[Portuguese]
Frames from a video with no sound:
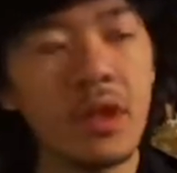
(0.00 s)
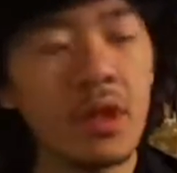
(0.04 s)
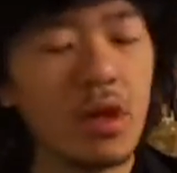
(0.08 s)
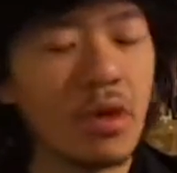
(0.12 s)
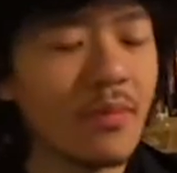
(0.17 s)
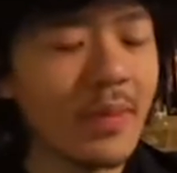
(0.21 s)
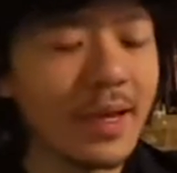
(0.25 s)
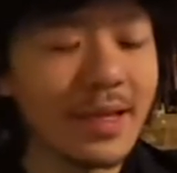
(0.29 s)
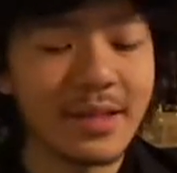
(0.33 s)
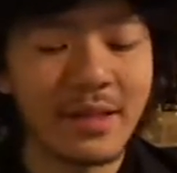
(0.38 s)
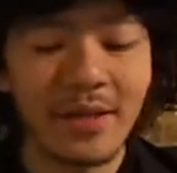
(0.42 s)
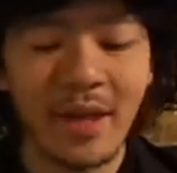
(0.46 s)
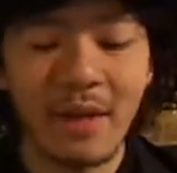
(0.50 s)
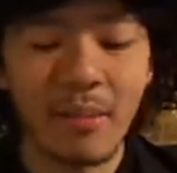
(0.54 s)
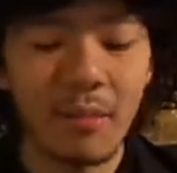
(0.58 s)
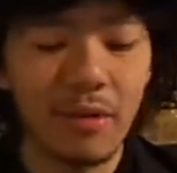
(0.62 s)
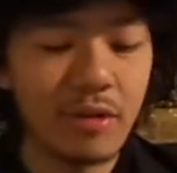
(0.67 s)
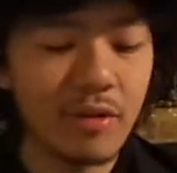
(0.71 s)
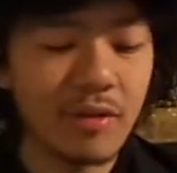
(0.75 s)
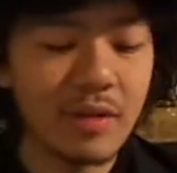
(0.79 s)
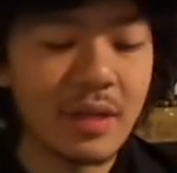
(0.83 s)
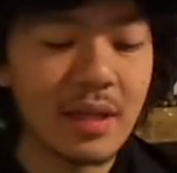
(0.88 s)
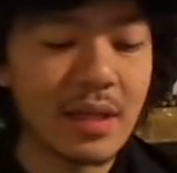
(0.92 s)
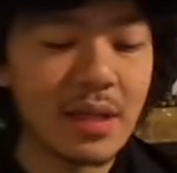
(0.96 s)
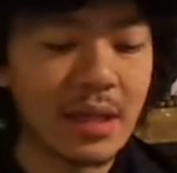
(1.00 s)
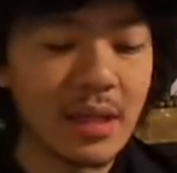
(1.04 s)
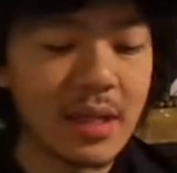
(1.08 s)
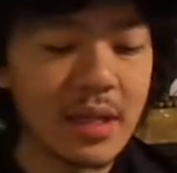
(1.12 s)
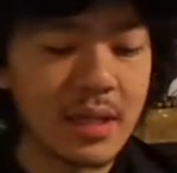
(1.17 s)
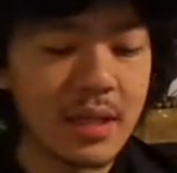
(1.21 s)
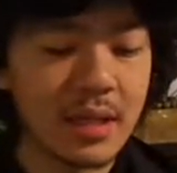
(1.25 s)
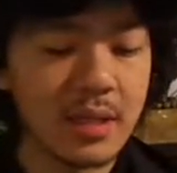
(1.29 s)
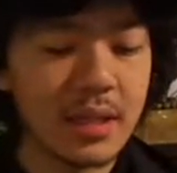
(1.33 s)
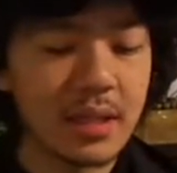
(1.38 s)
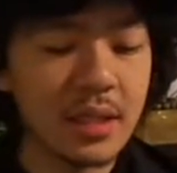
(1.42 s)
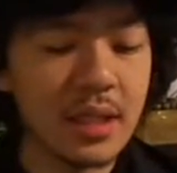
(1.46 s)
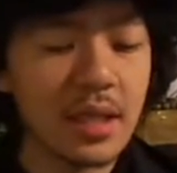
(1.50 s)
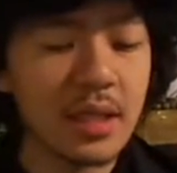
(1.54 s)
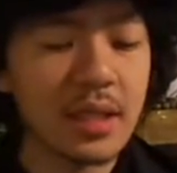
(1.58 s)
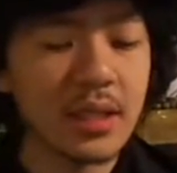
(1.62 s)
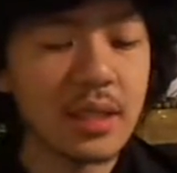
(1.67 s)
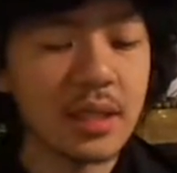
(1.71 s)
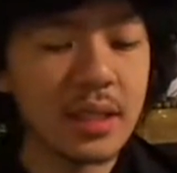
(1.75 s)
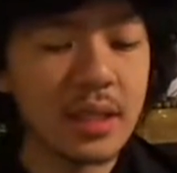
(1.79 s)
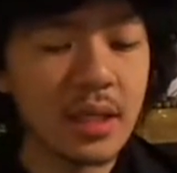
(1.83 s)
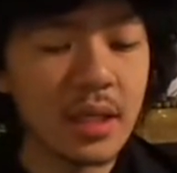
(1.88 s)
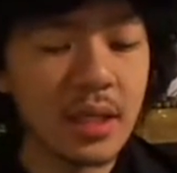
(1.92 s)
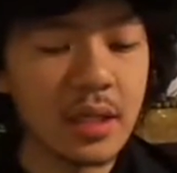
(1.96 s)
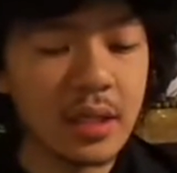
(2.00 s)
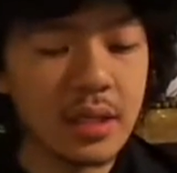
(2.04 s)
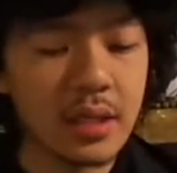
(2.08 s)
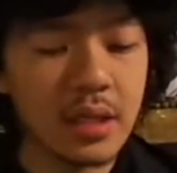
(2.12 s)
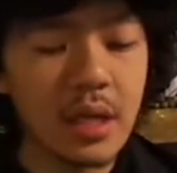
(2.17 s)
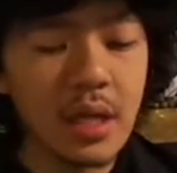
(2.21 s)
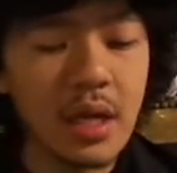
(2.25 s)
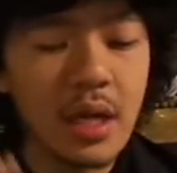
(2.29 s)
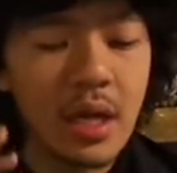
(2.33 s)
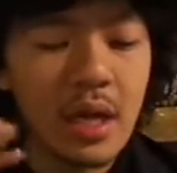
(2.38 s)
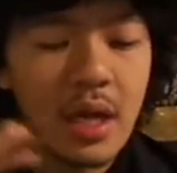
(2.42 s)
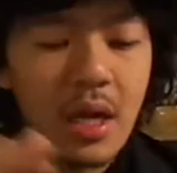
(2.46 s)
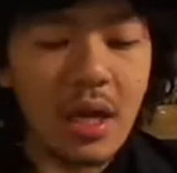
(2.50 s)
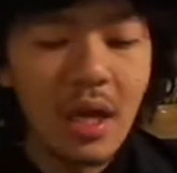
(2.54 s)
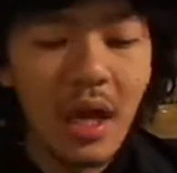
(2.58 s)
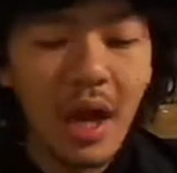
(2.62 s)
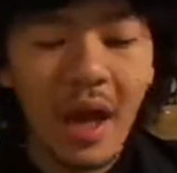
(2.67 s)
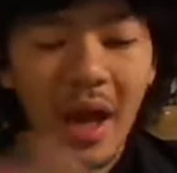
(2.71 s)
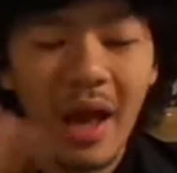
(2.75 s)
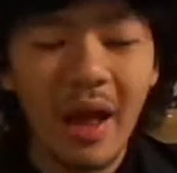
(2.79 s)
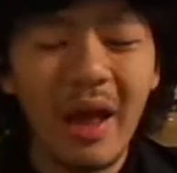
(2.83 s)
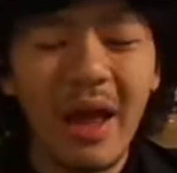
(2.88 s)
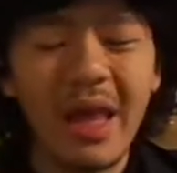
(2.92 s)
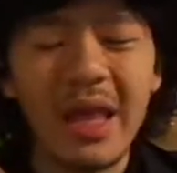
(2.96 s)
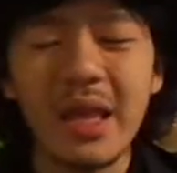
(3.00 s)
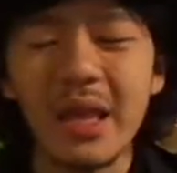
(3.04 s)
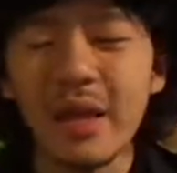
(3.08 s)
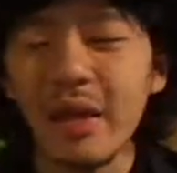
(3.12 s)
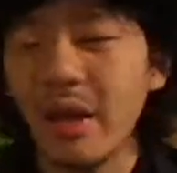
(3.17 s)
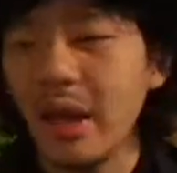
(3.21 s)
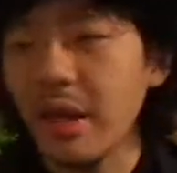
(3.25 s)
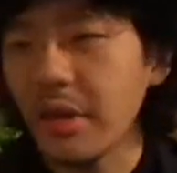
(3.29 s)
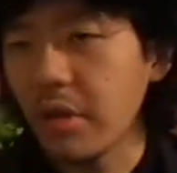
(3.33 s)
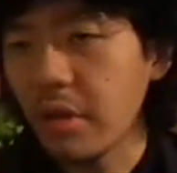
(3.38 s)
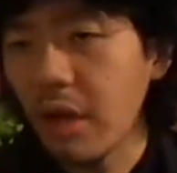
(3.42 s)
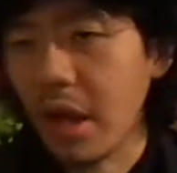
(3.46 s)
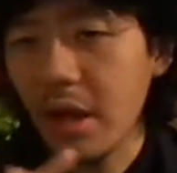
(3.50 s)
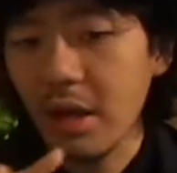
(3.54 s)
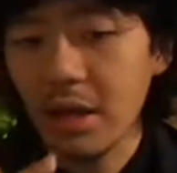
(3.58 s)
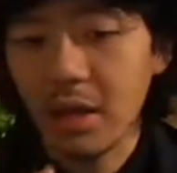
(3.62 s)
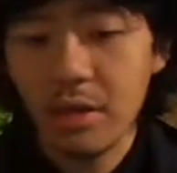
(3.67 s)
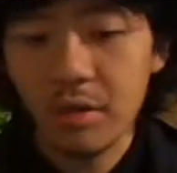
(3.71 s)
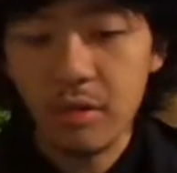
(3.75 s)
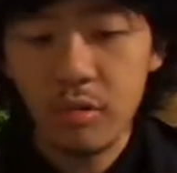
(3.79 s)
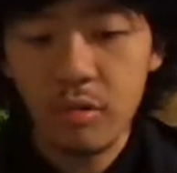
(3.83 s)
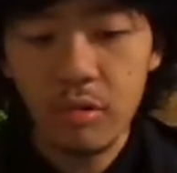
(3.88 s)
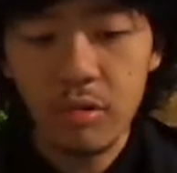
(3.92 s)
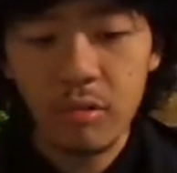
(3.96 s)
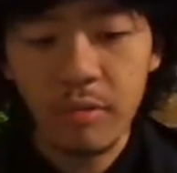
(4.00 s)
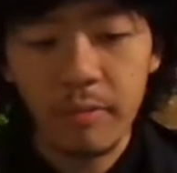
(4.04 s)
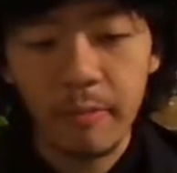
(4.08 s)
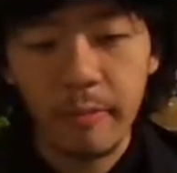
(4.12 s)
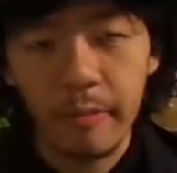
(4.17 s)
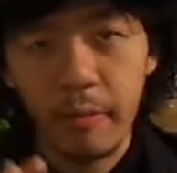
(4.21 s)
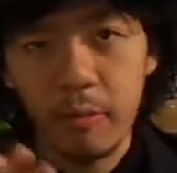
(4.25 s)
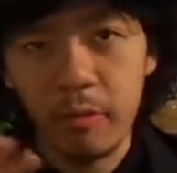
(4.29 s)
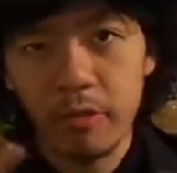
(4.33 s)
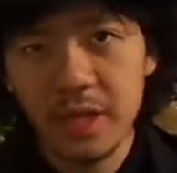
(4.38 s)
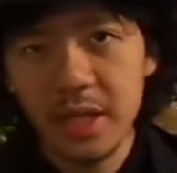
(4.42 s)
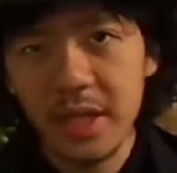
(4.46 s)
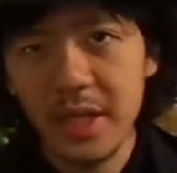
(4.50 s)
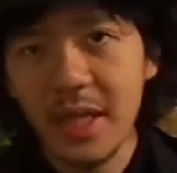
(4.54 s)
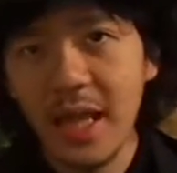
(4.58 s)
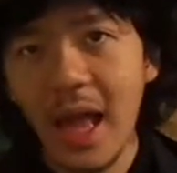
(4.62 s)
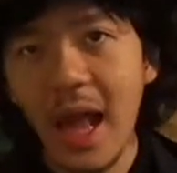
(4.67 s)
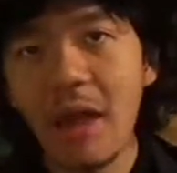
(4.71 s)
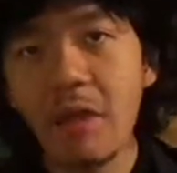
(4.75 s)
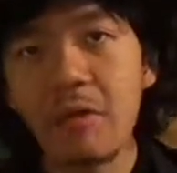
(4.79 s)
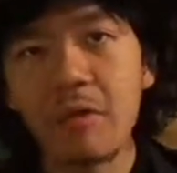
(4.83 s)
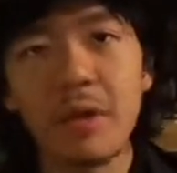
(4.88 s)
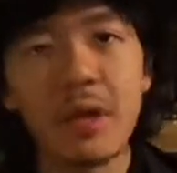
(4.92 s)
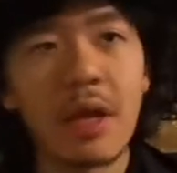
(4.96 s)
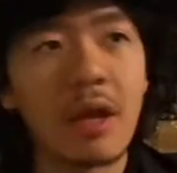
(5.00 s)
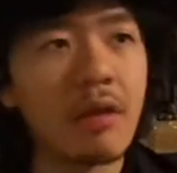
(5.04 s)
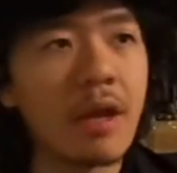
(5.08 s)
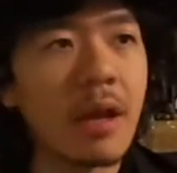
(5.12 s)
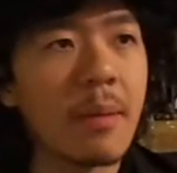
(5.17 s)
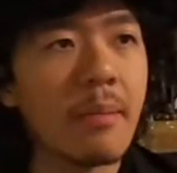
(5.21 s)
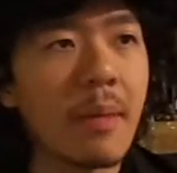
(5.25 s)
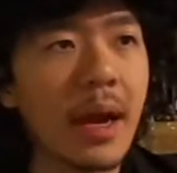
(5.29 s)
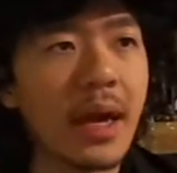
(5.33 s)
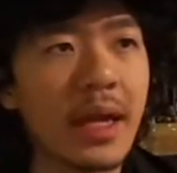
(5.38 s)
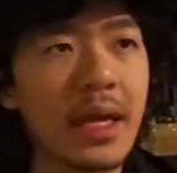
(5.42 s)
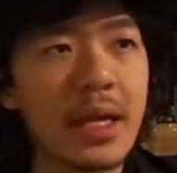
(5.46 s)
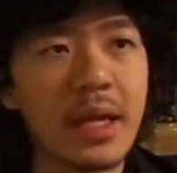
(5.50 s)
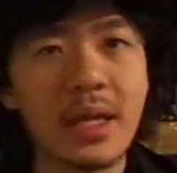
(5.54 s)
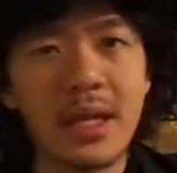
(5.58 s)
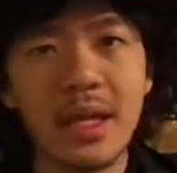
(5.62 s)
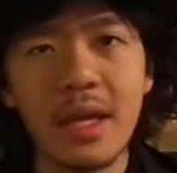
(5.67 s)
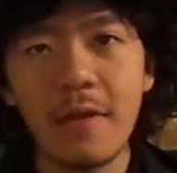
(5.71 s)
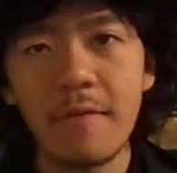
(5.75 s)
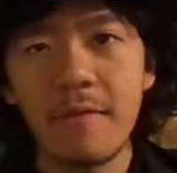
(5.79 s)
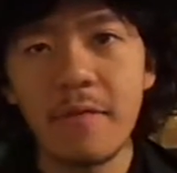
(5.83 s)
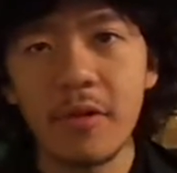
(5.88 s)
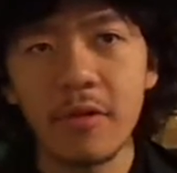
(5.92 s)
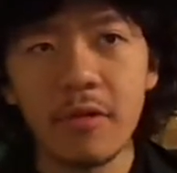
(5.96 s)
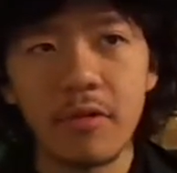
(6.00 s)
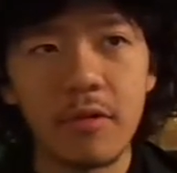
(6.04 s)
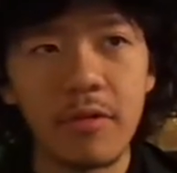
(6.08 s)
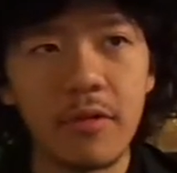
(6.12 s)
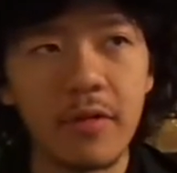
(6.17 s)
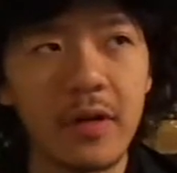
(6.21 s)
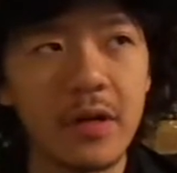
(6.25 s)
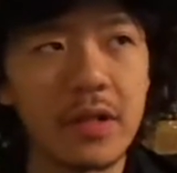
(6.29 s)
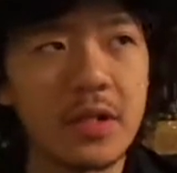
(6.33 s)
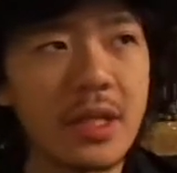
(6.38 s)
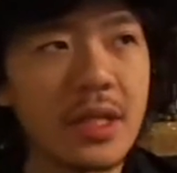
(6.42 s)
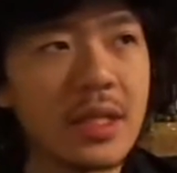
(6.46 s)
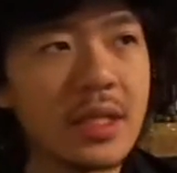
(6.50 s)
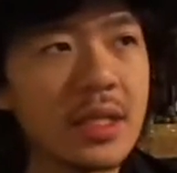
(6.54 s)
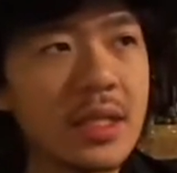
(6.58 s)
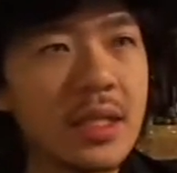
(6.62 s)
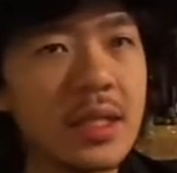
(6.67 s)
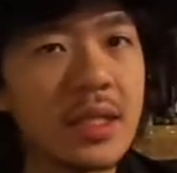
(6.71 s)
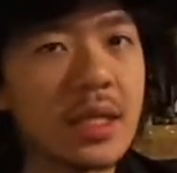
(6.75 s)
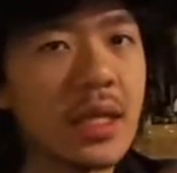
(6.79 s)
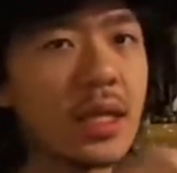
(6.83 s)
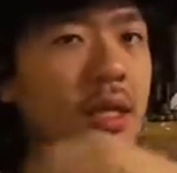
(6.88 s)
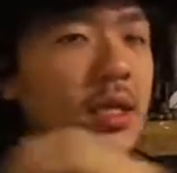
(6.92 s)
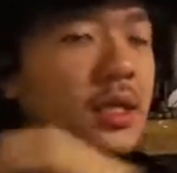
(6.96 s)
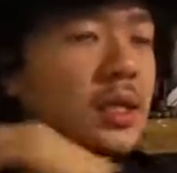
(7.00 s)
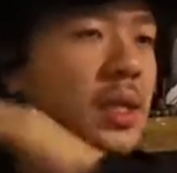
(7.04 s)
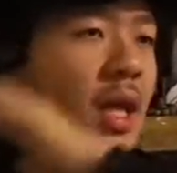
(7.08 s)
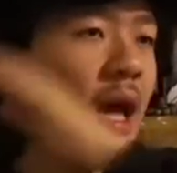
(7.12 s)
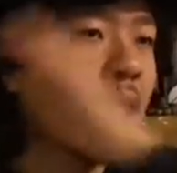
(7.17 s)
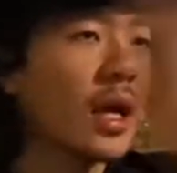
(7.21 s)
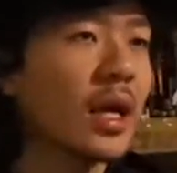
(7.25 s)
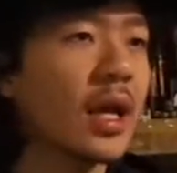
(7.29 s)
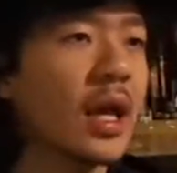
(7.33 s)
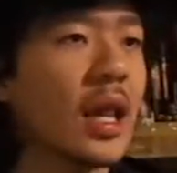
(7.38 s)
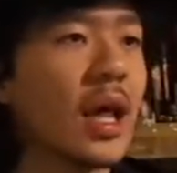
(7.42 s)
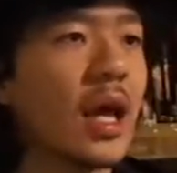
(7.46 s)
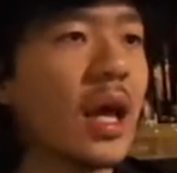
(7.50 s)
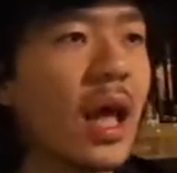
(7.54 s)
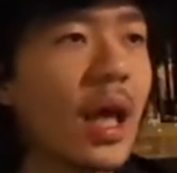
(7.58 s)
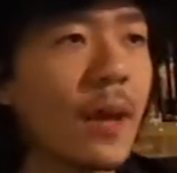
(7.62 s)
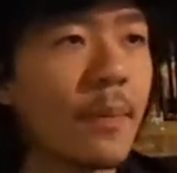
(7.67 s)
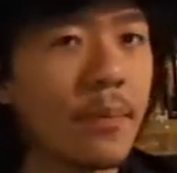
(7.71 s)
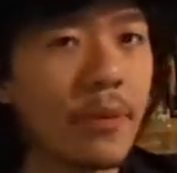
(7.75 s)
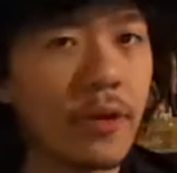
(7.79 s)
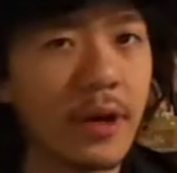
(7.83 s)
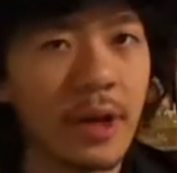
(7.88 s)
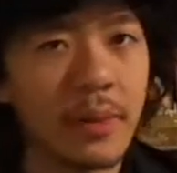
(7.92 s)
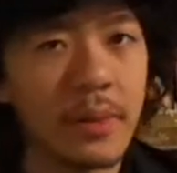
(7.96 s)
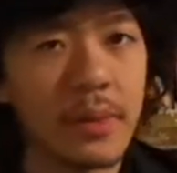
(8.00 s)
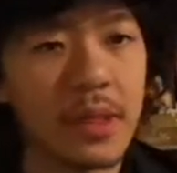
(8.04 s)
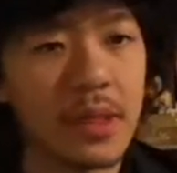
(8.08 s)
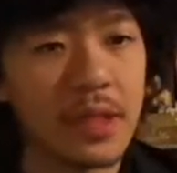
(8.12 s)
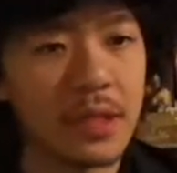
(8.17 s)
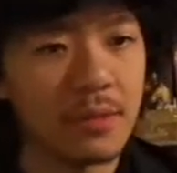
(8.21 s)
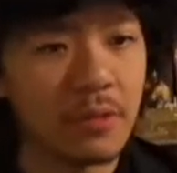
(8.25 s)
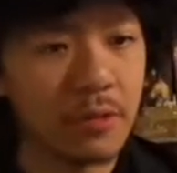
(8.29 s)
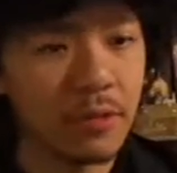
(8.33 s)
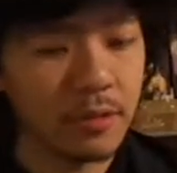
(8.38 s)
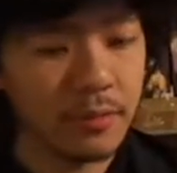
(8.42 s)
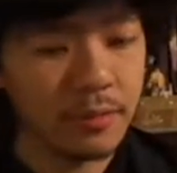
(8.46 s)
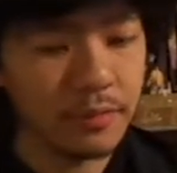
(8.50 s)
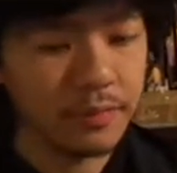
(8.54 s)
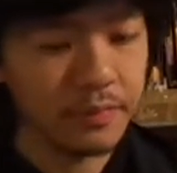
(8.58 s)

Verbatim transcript: Uma história tá, é muito intrigante, interessante. A, a, a, o, o cenário inteiro é magnífico. Você se sente naquela época mesmo.